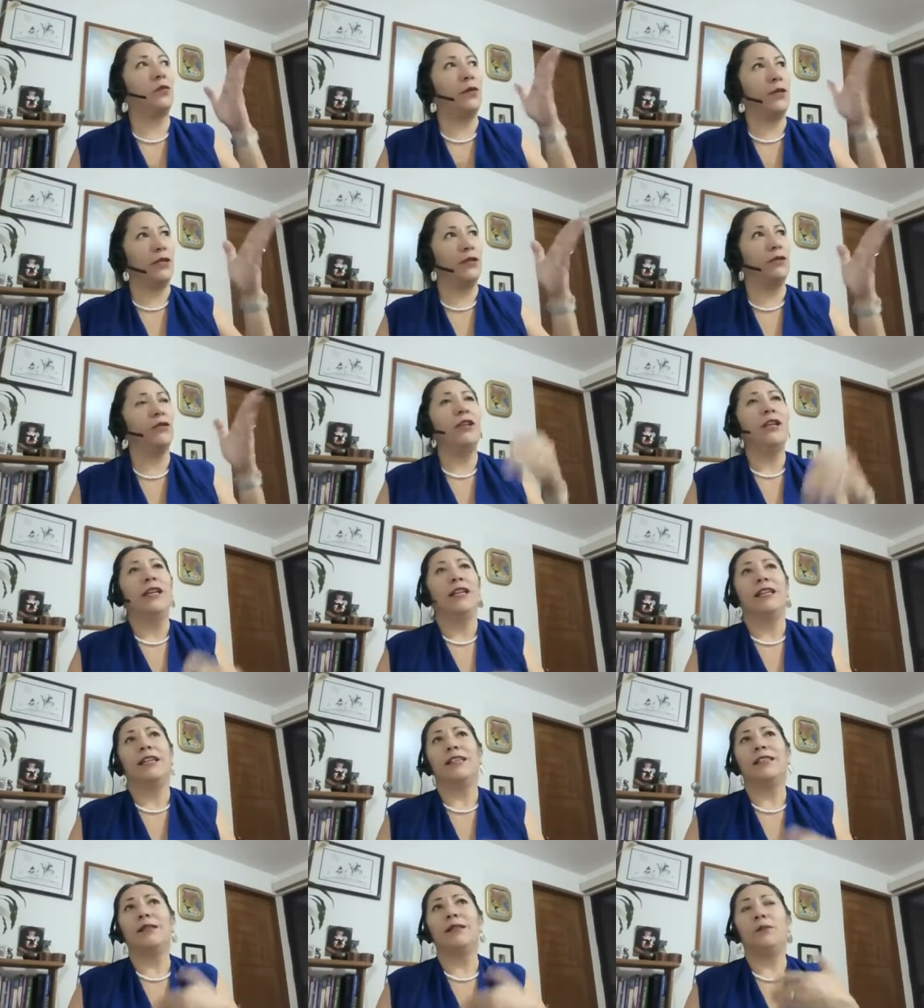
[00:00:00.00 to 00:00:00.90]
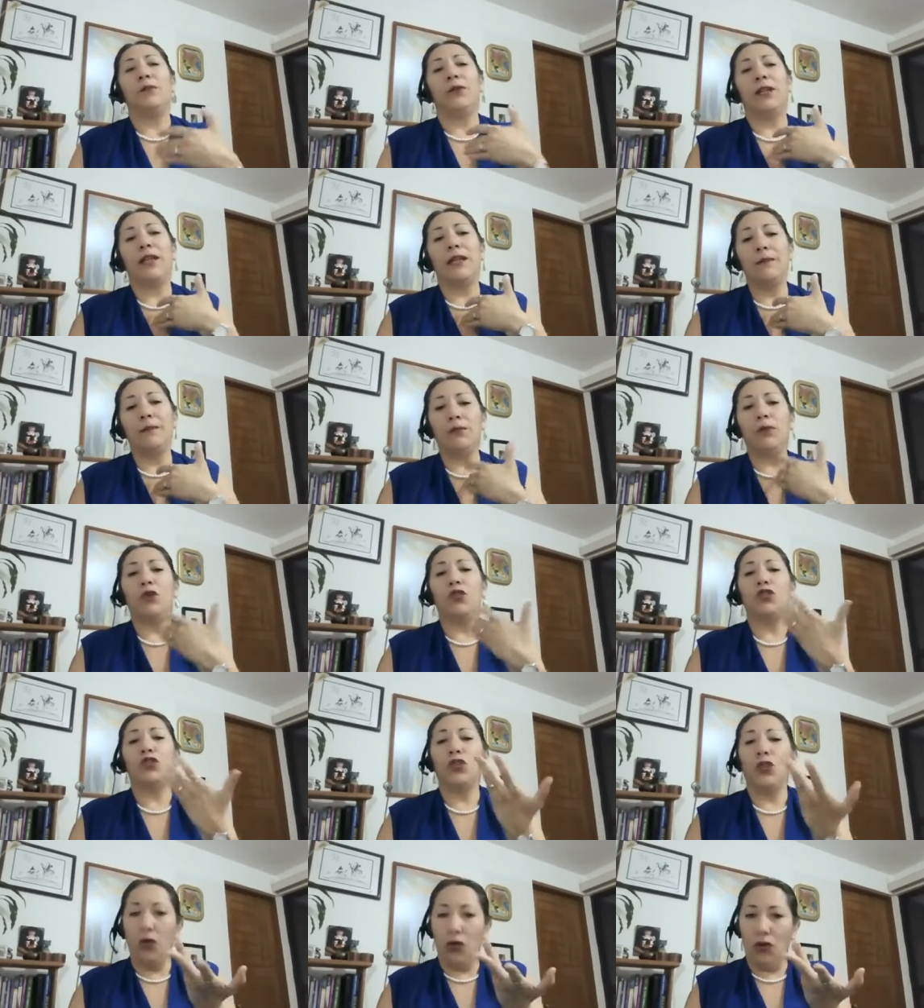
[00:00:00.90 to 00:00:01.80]
Bueno, que si por ejemplo
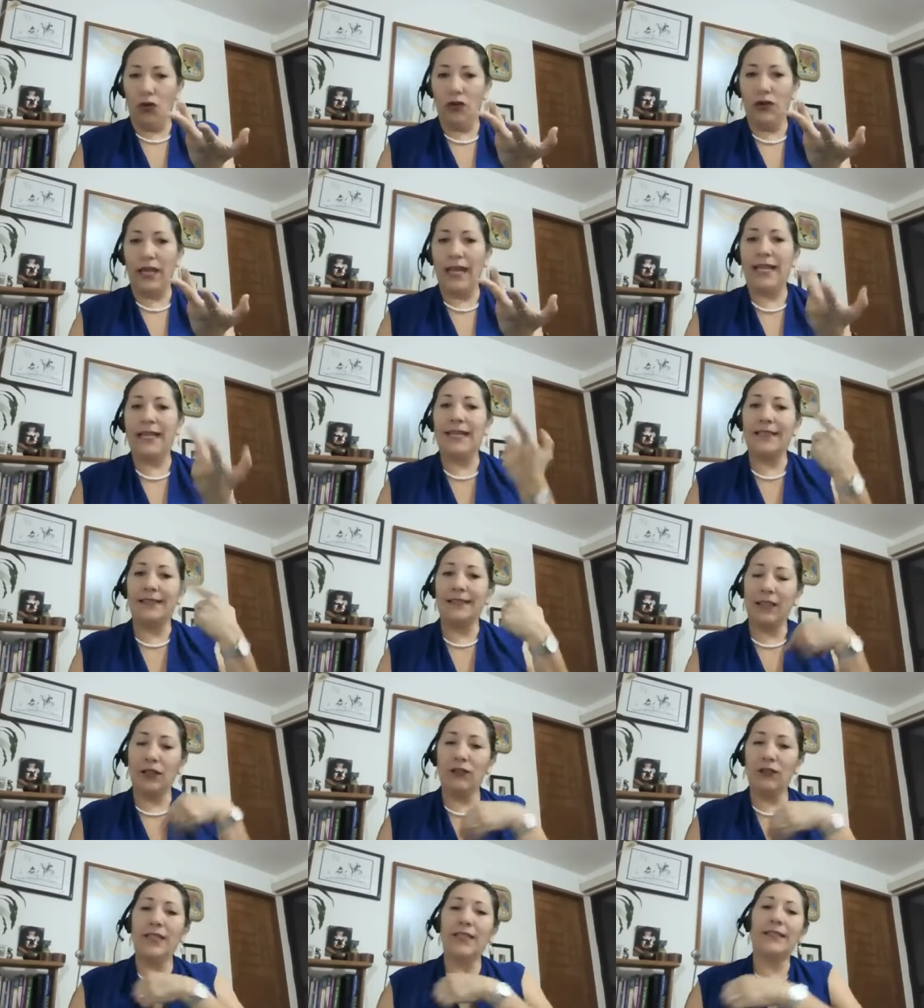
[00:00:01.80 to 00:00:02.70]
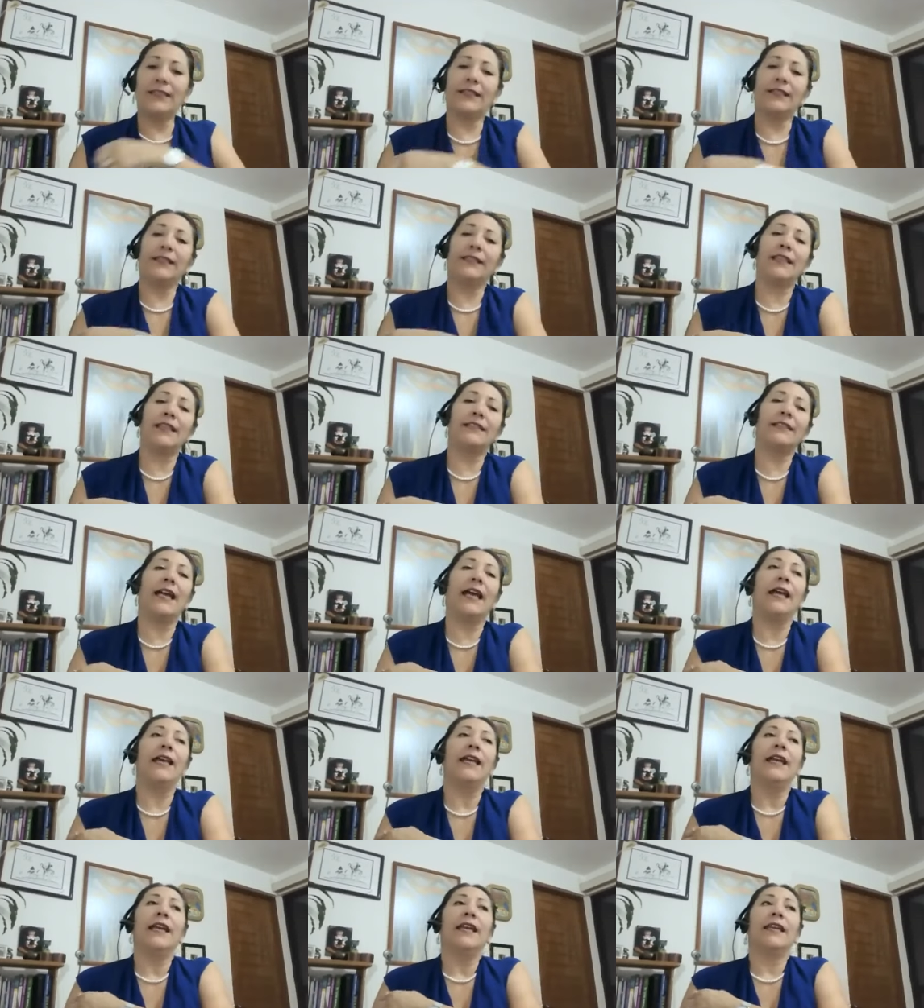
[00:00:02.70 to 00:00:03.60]
yo en estado de
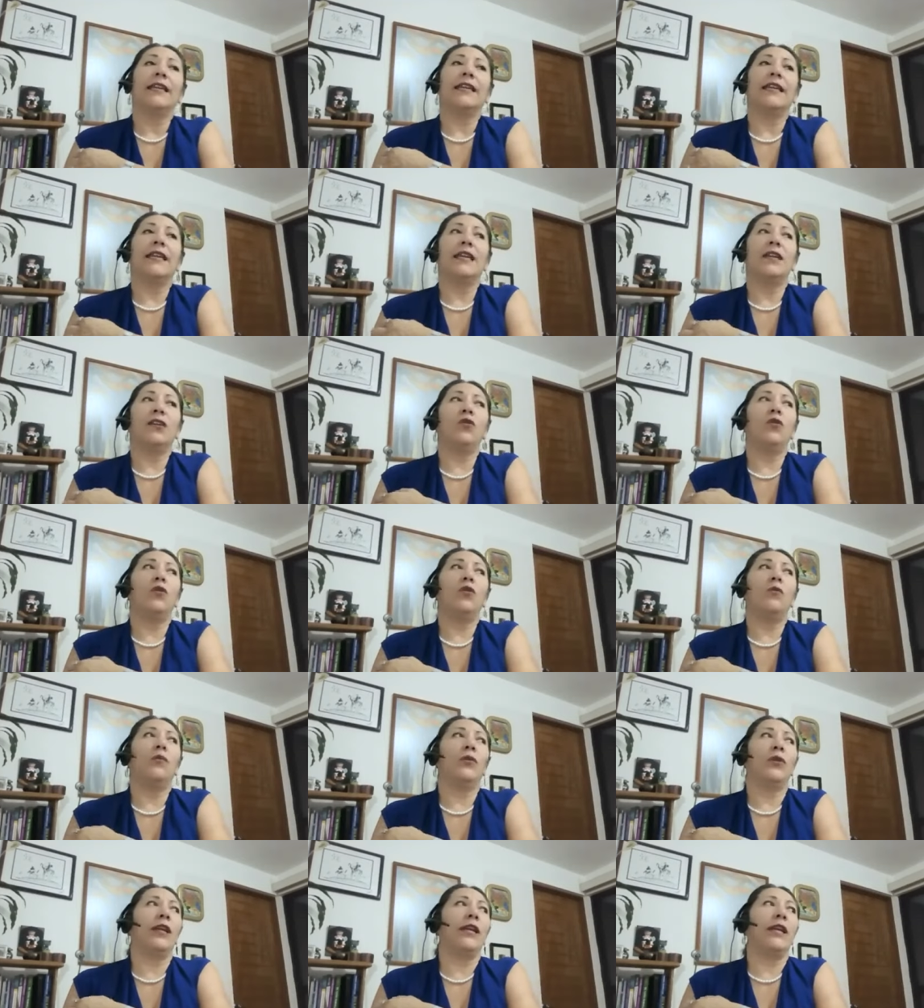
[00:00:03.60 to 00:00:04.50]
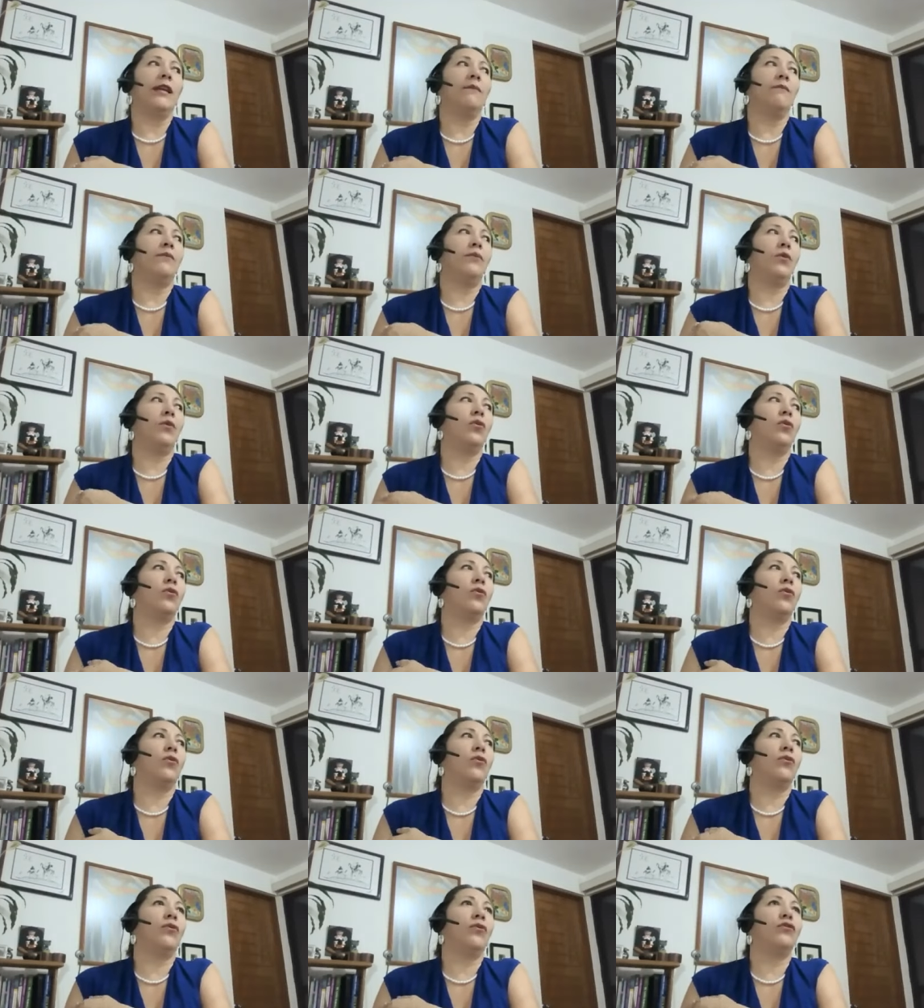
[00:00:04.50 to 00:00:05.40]
certeza quiero, por ejemplo,
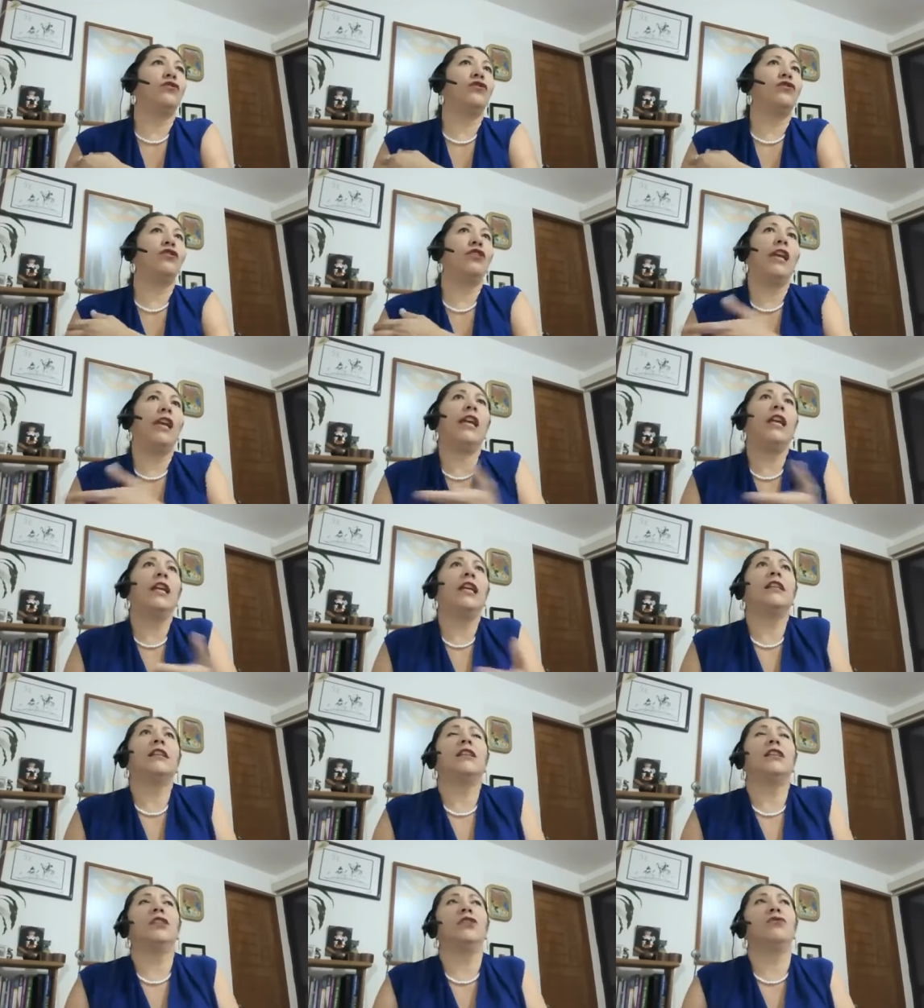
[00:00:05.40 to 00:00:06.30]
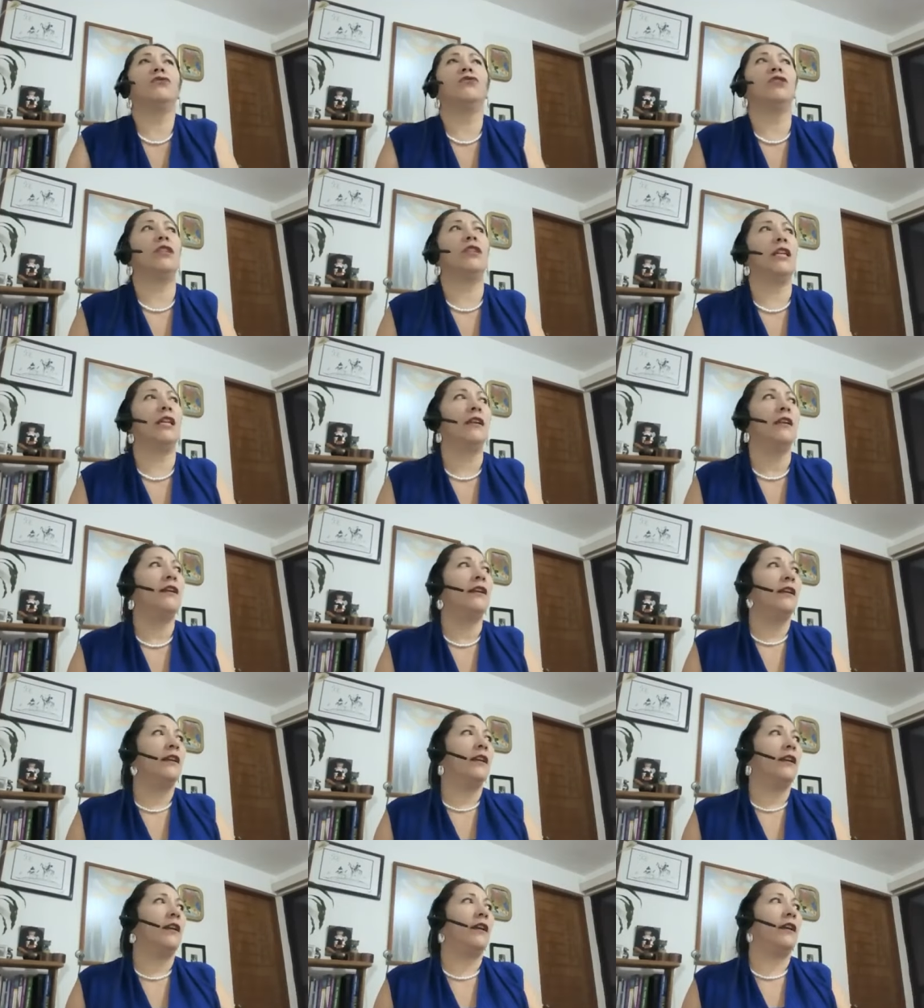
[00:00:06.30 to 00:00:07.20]
conocer, no sé,
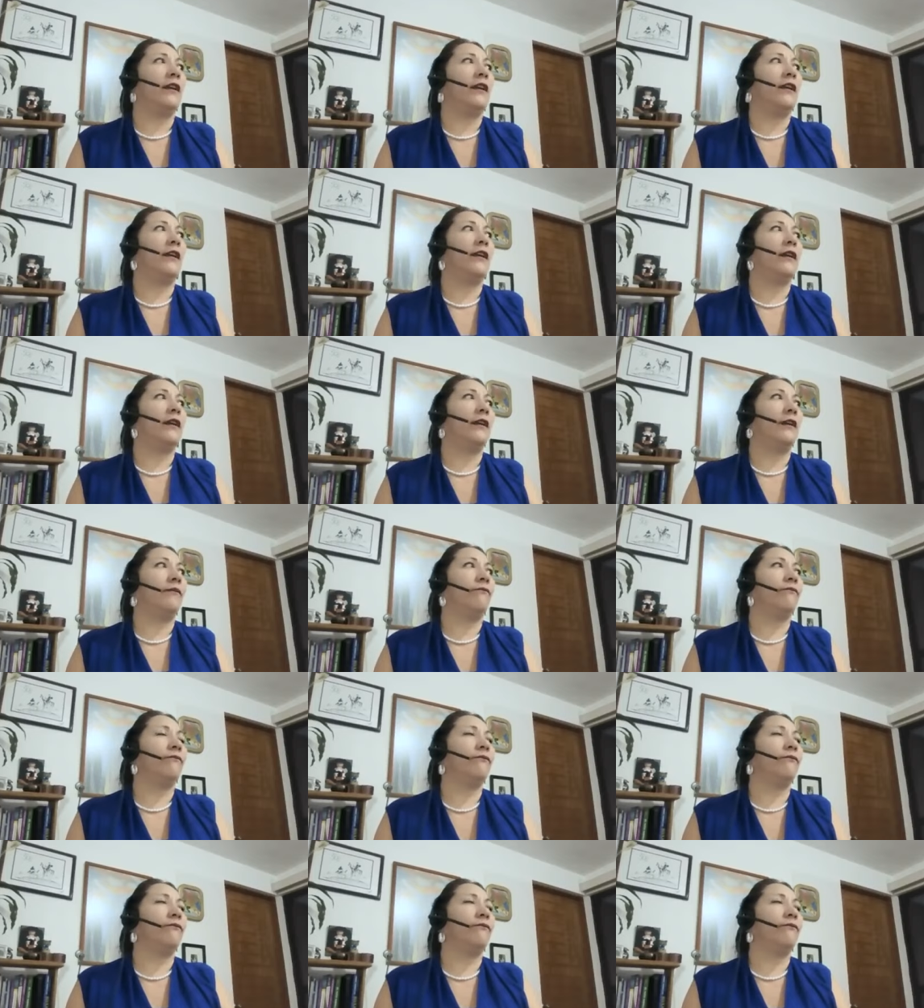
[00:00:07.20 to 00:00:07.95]
eh,